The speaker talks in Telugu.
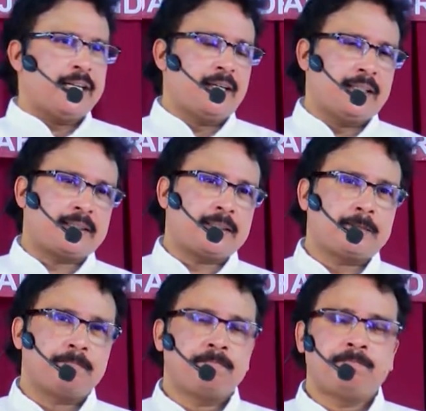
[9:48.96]
ది ఎర్త్
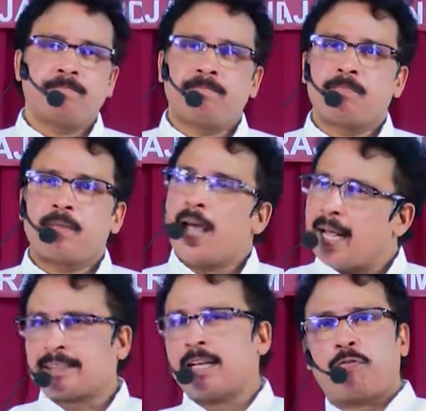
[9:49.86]

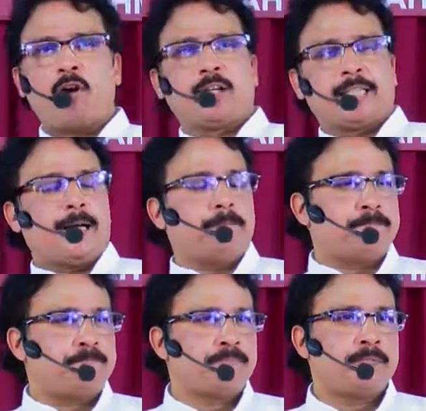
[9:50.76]
హ్యాస్ ఎ ఫాదర్
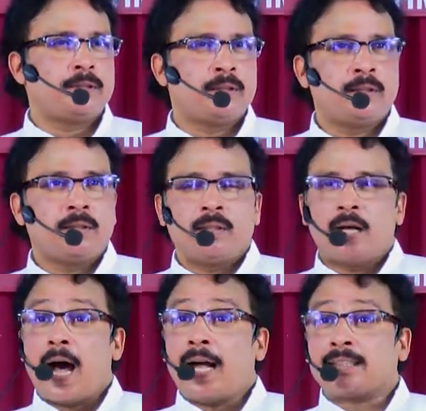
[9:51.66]

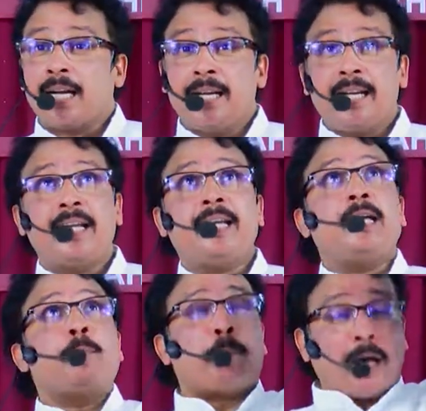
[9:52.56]
ఆ తండ్రి
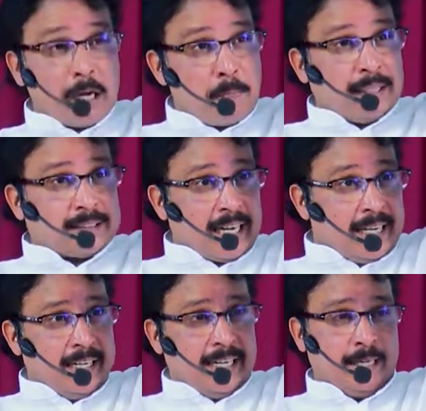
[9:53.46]
పరమ
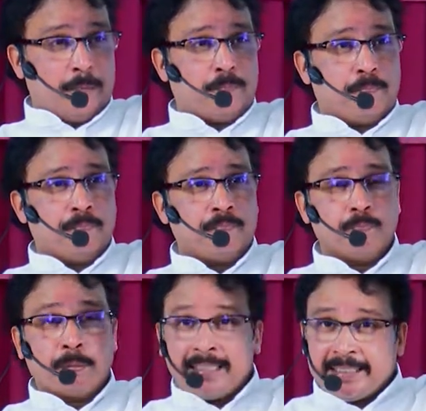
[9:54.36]
తండ్రి
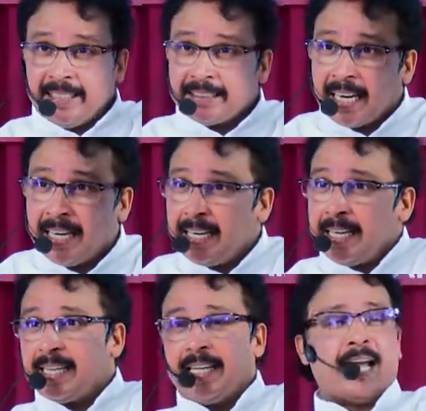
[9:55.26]
ప్రతి
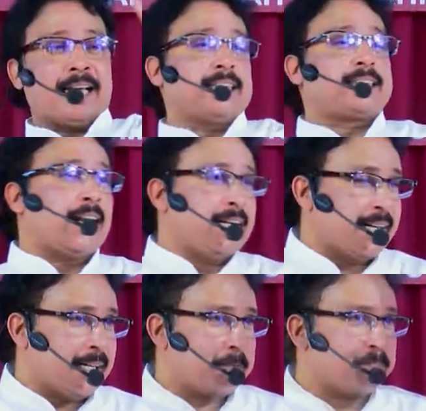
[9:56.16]
తండ్రికి ఆయన
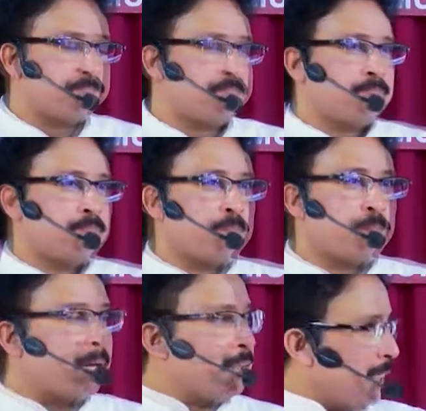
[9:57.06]
తండ్రి
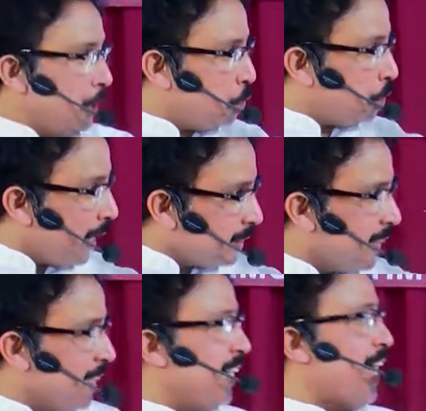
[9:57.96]
ప్రతి
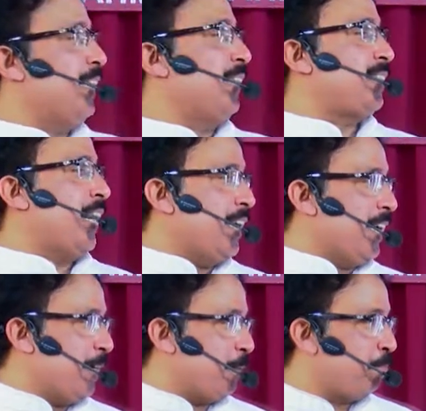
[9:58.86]
జాతికి ఆయన
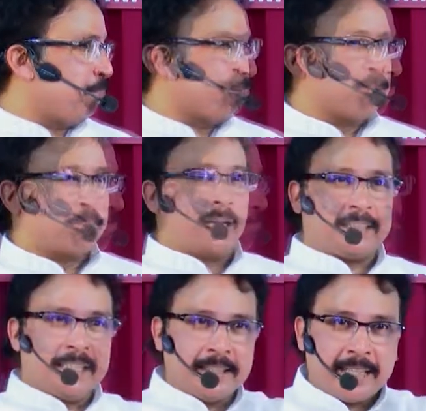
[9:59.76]
తండ్రి
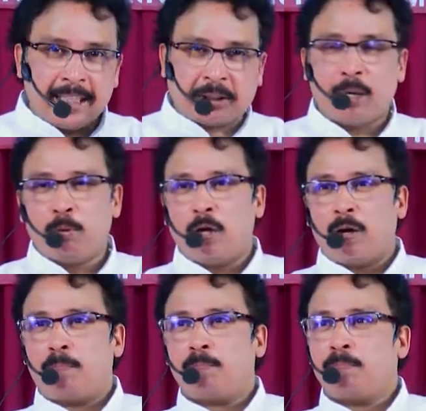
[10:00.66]
ప్రతి దేశములో
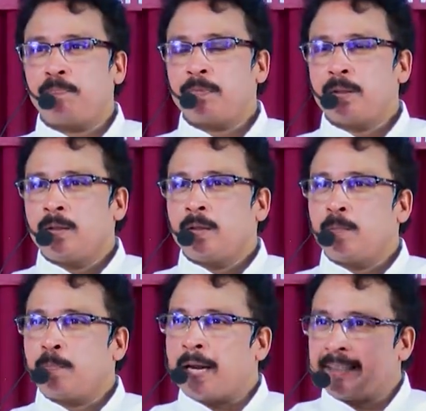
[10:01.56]

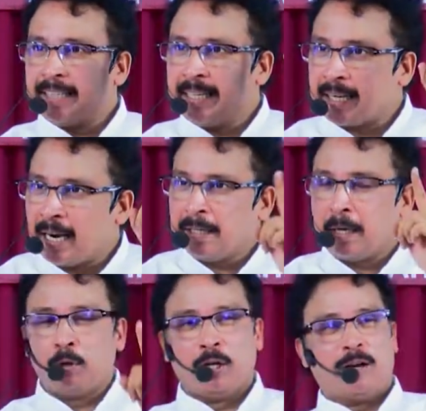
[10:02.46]
ప్రతి
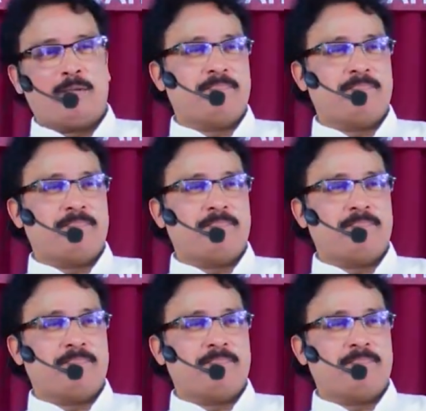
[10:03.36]
ఖండములో